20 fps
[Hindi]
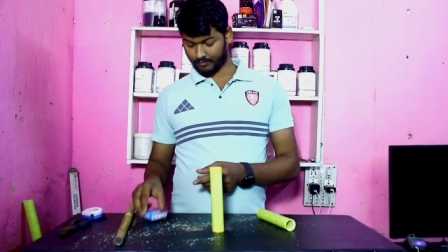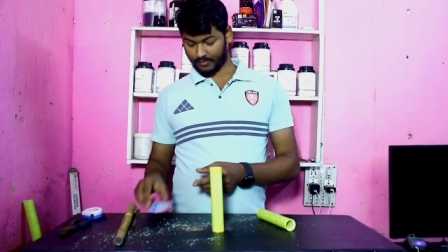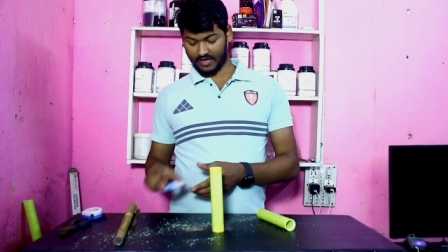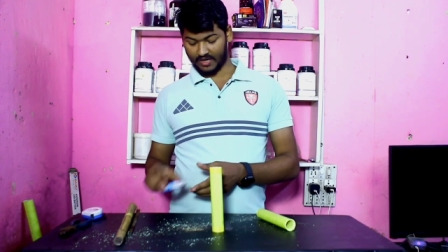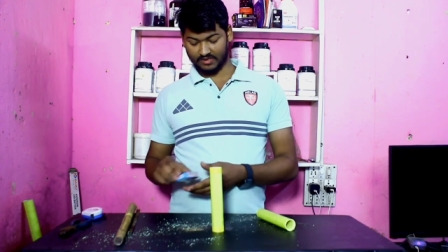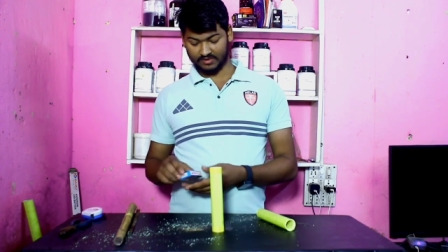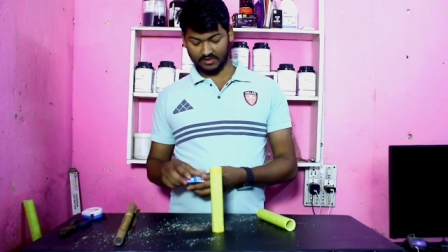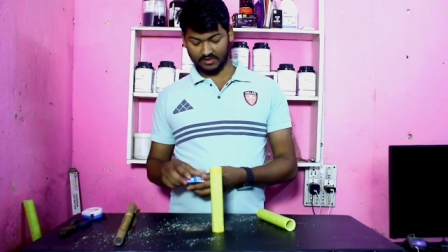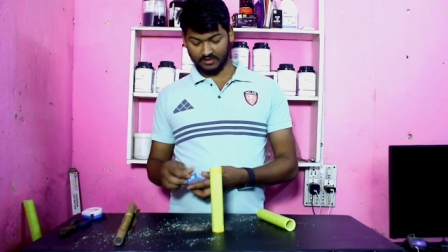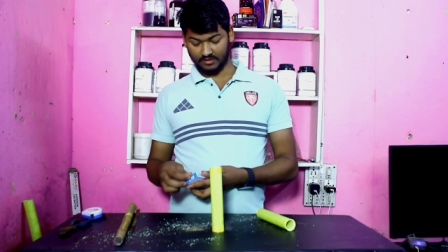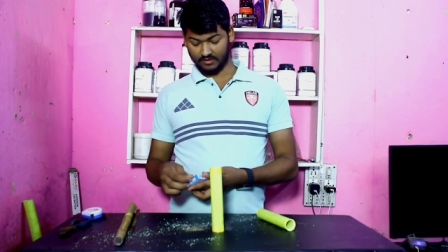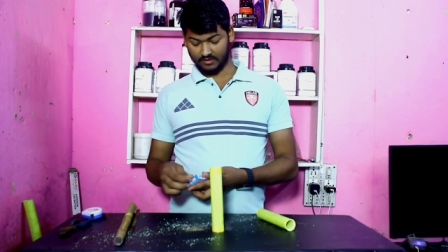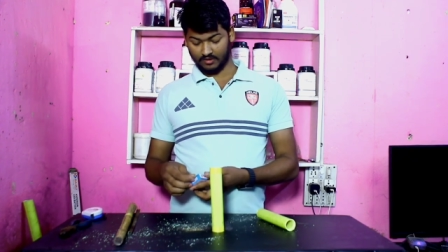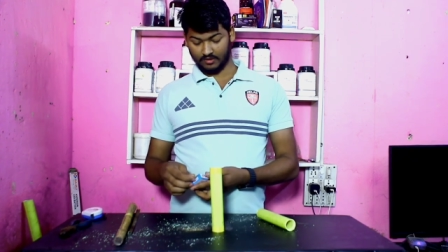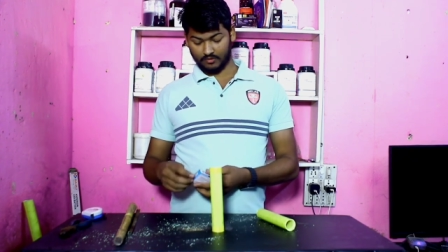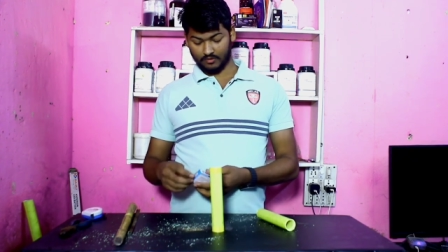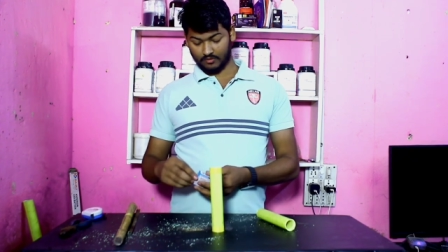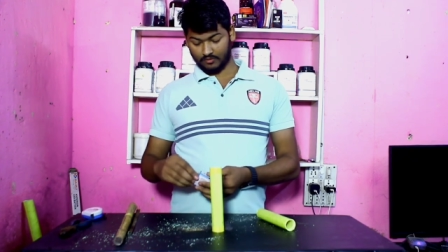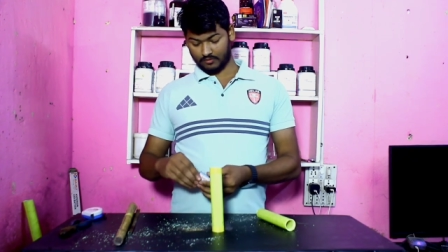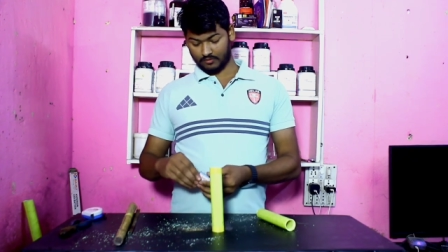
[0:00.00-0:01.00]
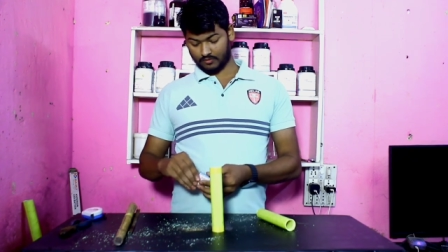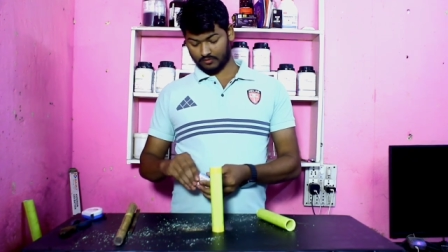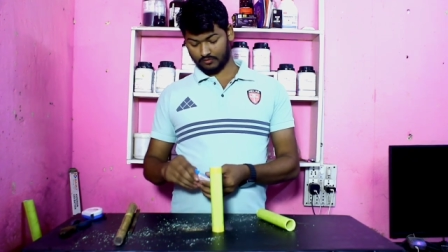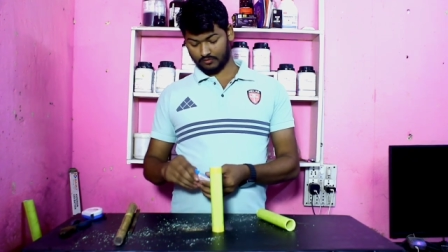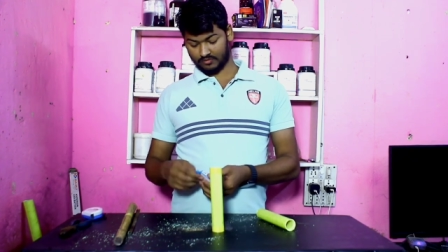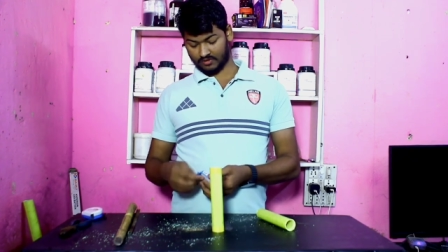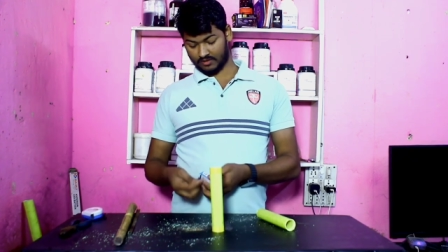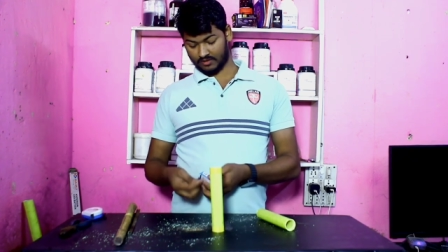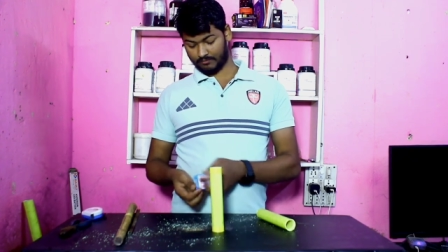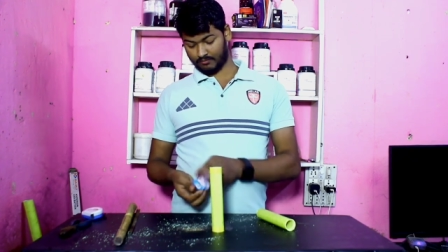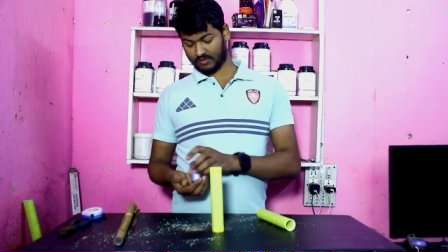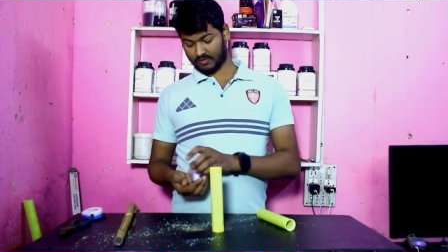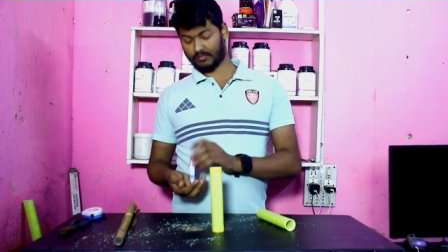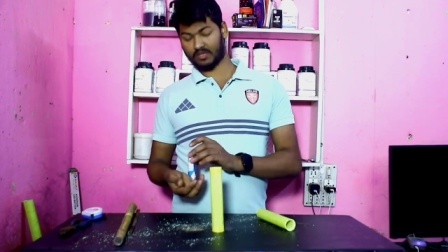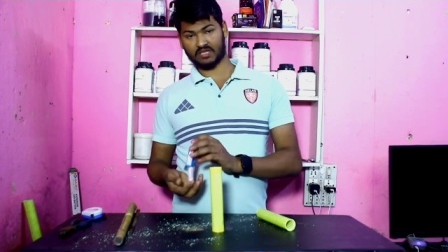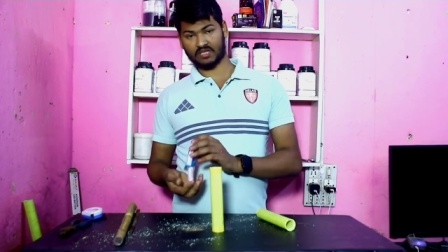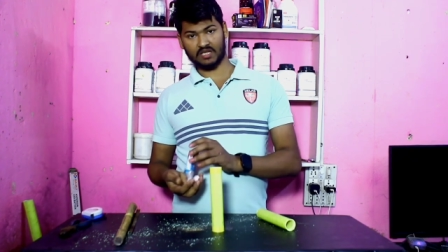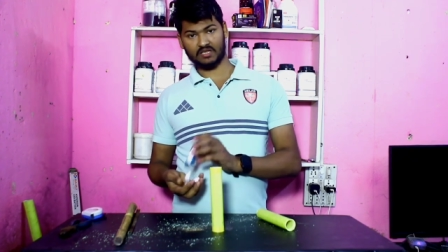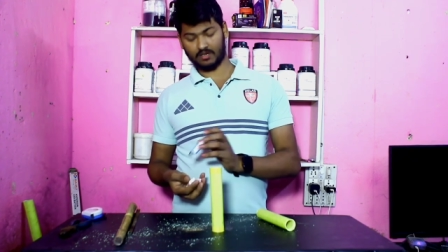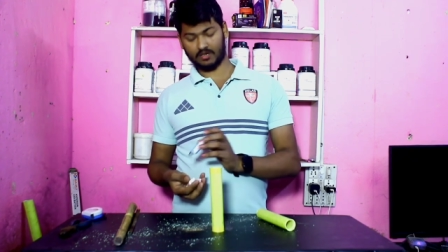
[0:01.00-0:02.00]
पार्ट्स है उससे मैं
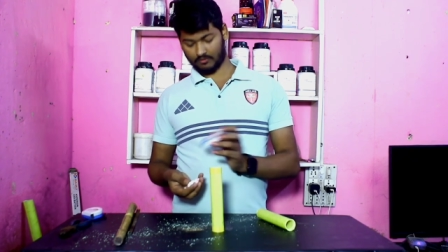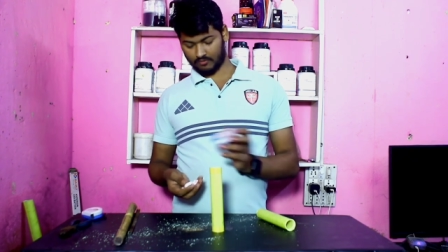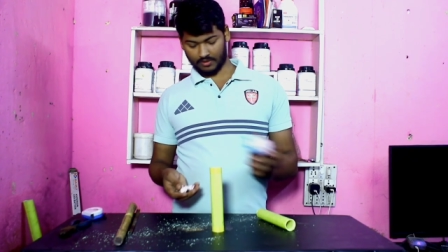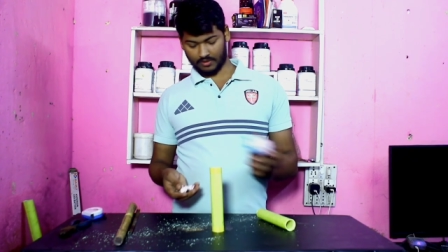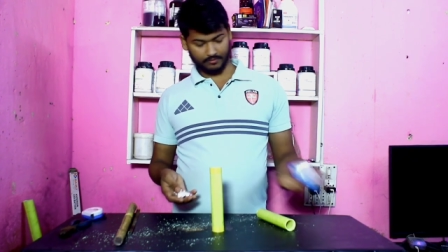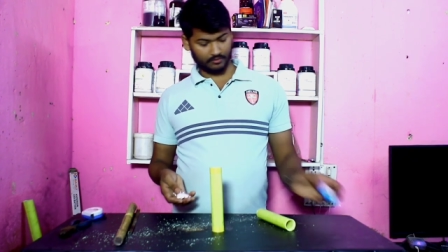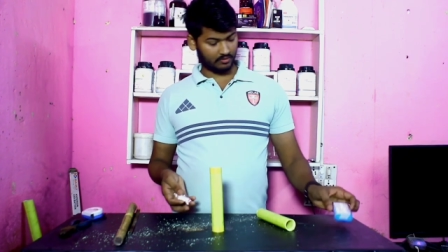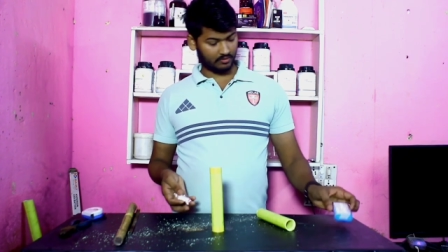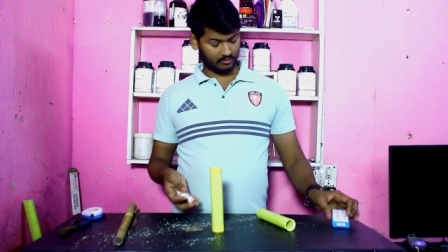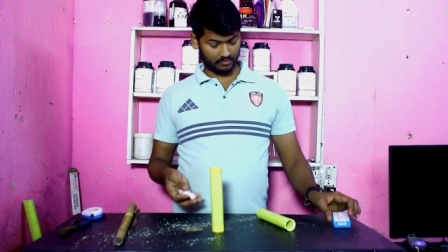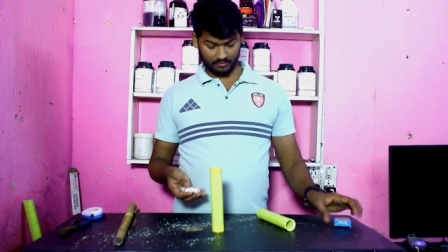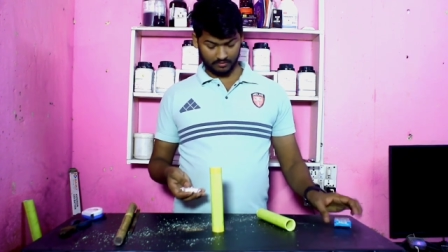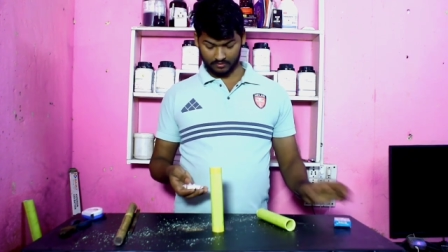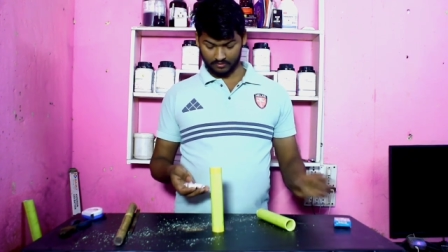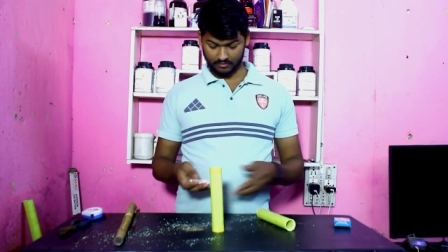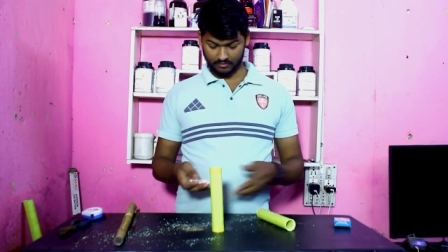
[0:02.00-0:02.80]
बता रहा हूँ आपको